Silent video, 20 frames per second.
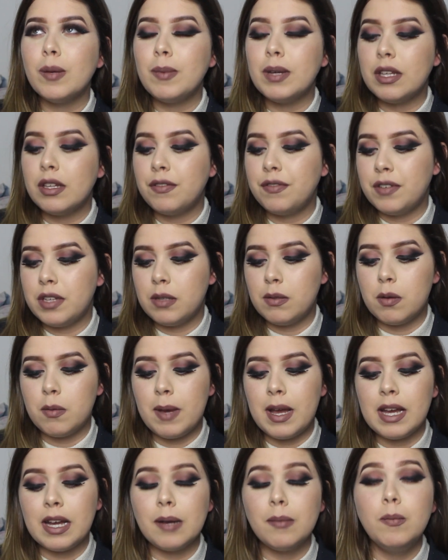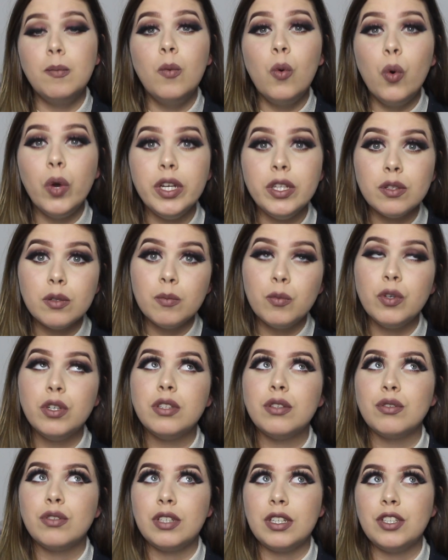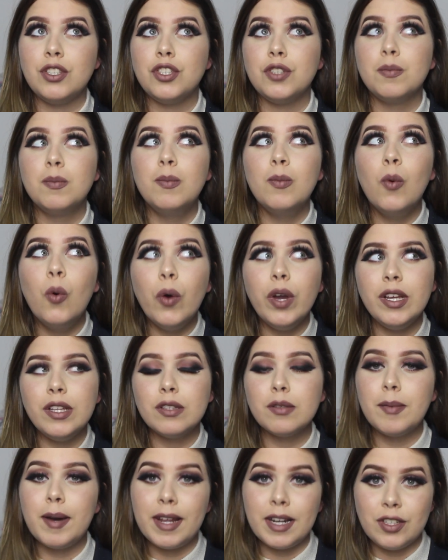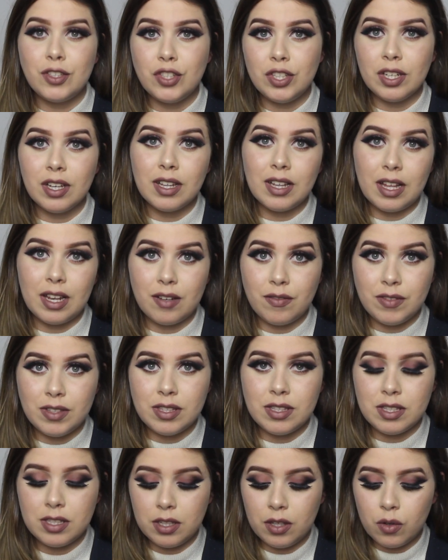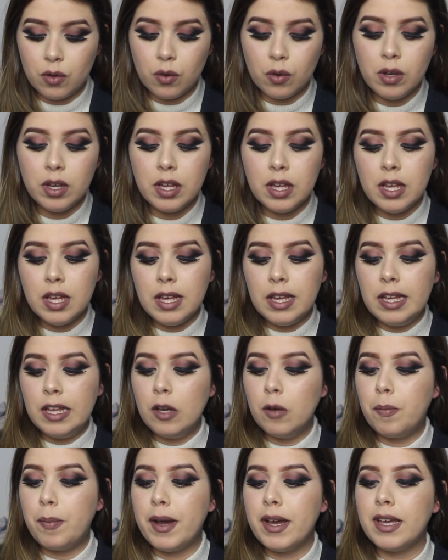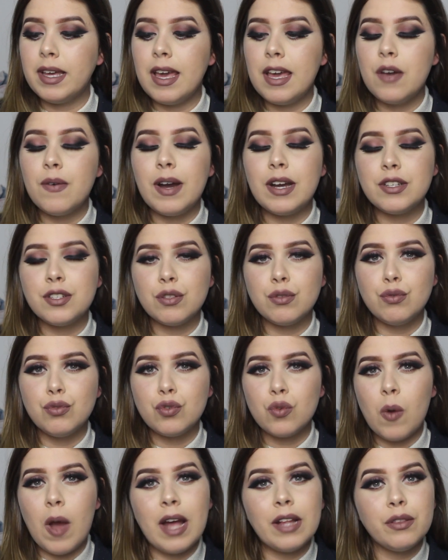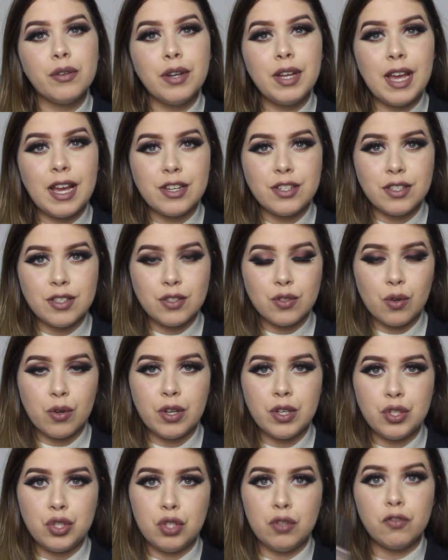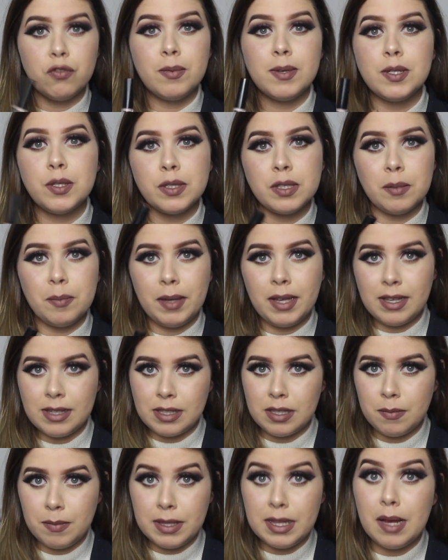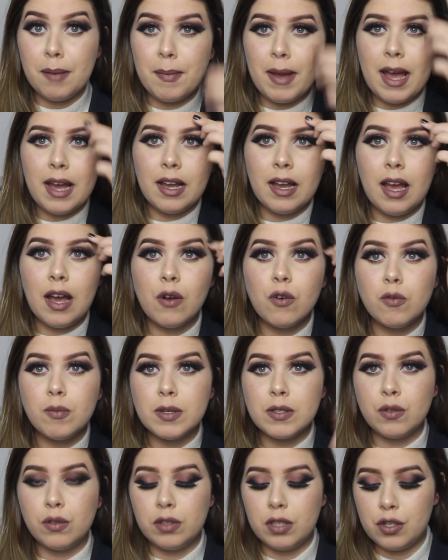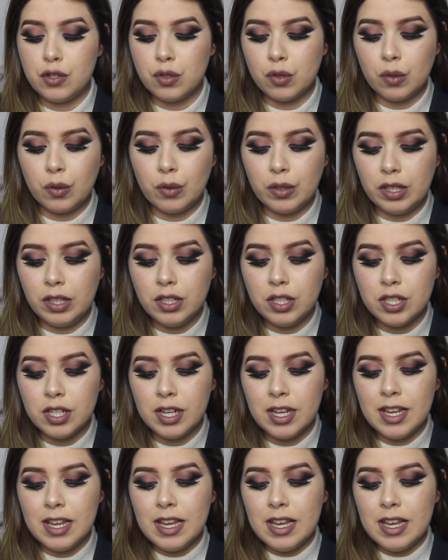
a Bela Femme. É uma marca muito, muito, gente. Muito baratinha lá na 25. Eu paguei, eu acho que uns 4 reais nesse corretivo, mas eu também recebi da marca algumas outras cores.